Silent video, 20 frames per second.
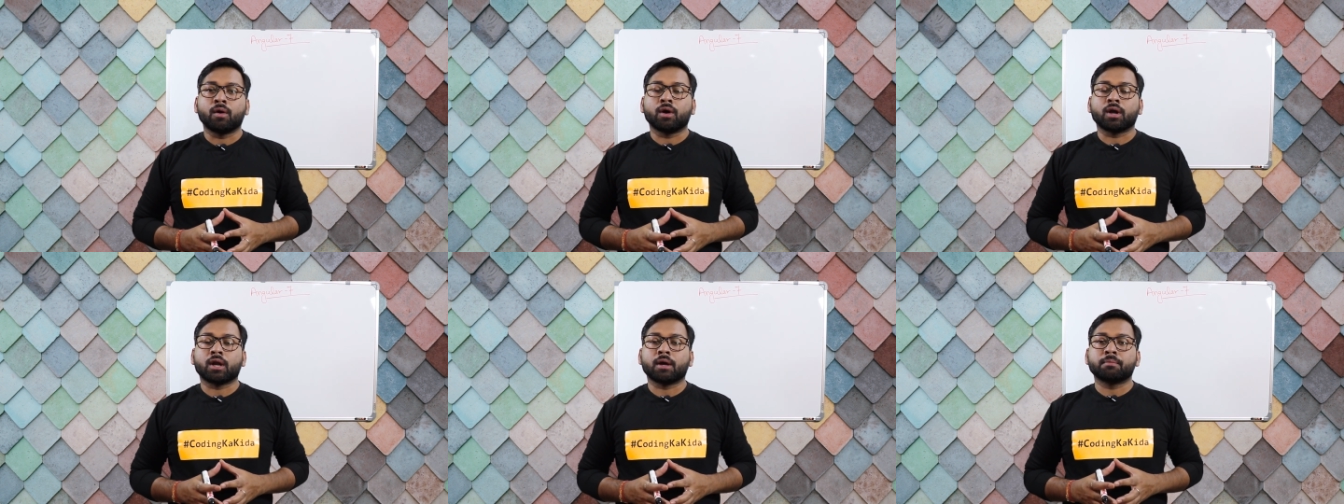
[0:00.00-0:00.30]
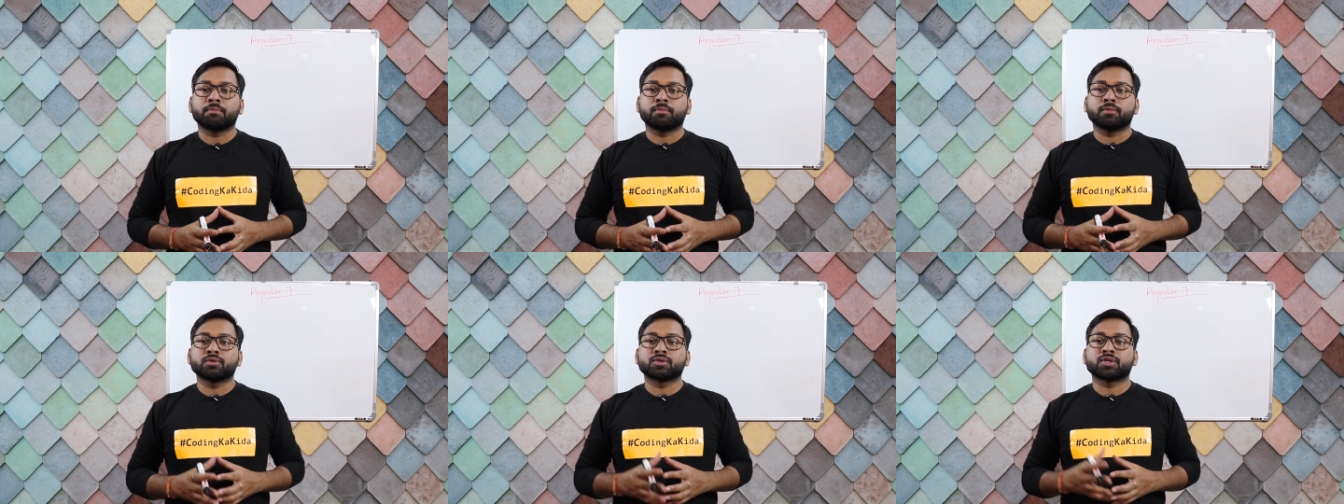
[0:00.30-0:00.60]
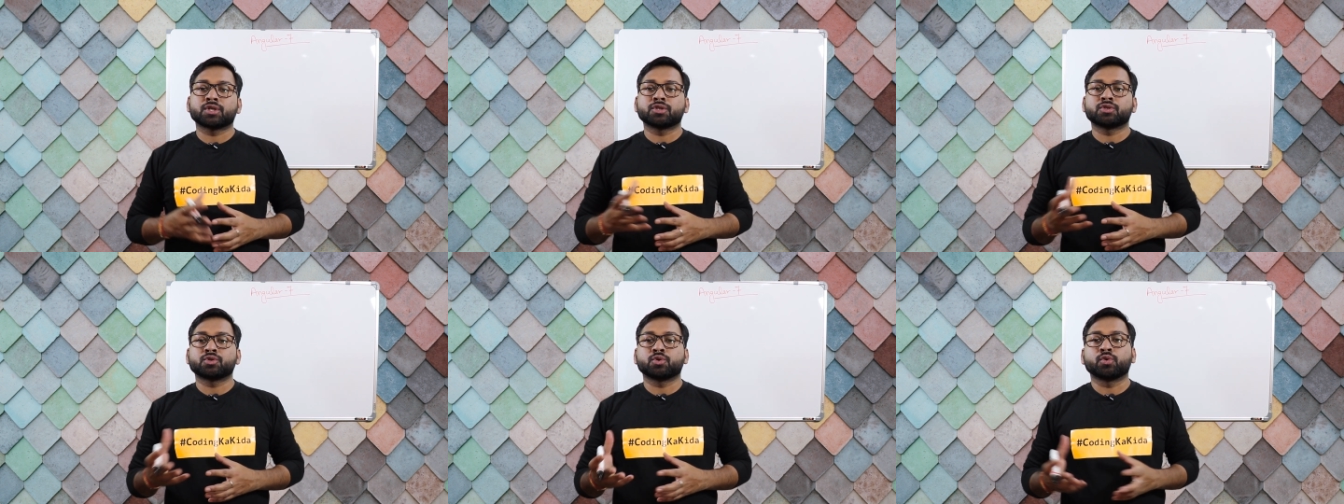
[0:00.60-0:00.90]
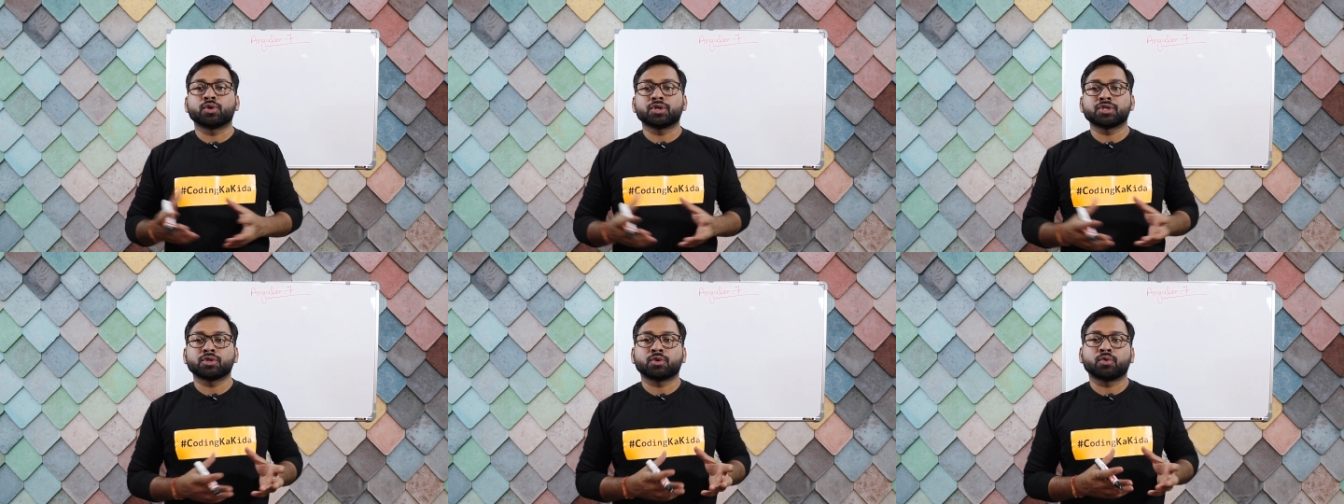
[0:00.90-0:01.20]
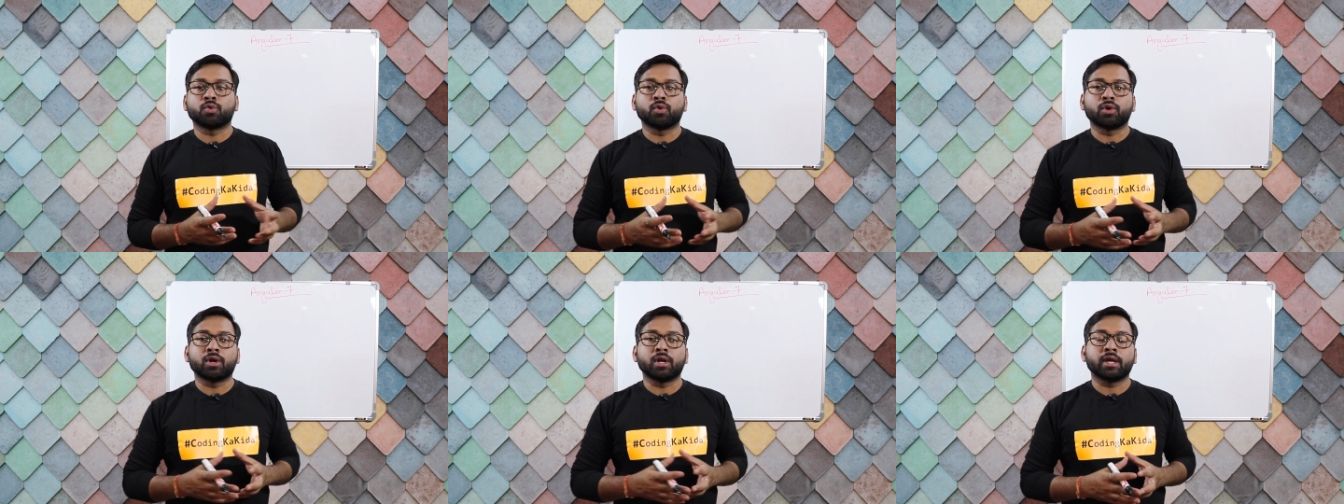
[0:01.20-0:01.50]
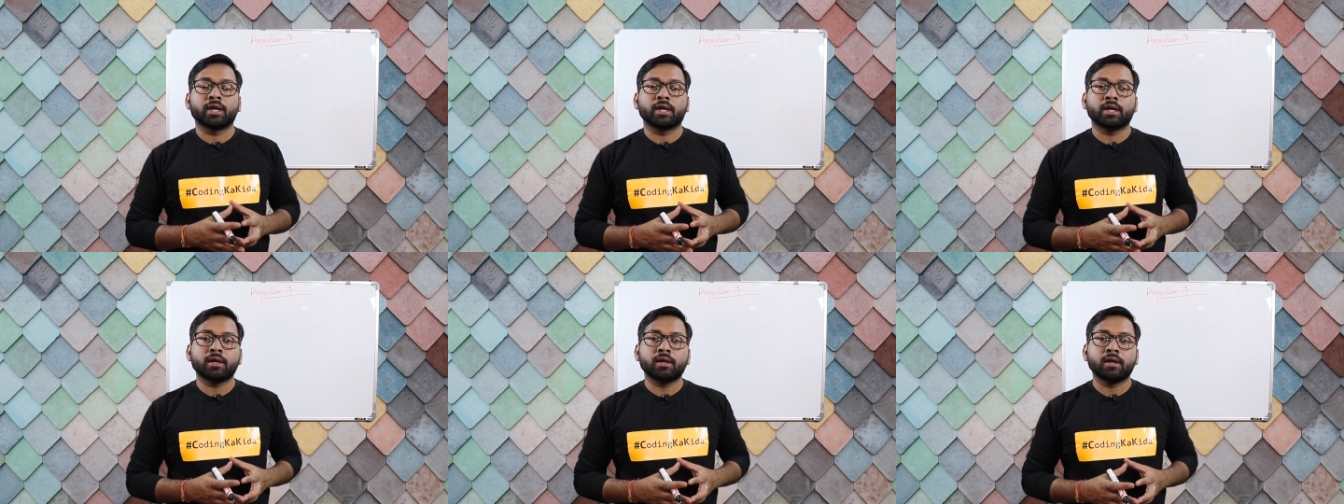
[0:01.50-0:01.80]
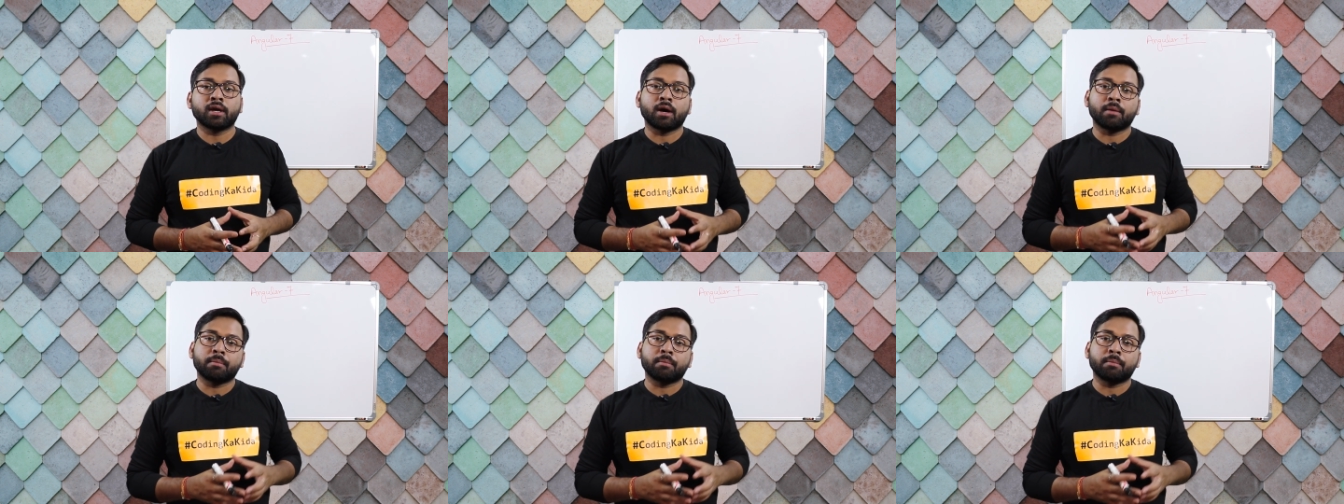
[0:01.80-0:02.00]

और आप उसके छोटे से कोड लिख के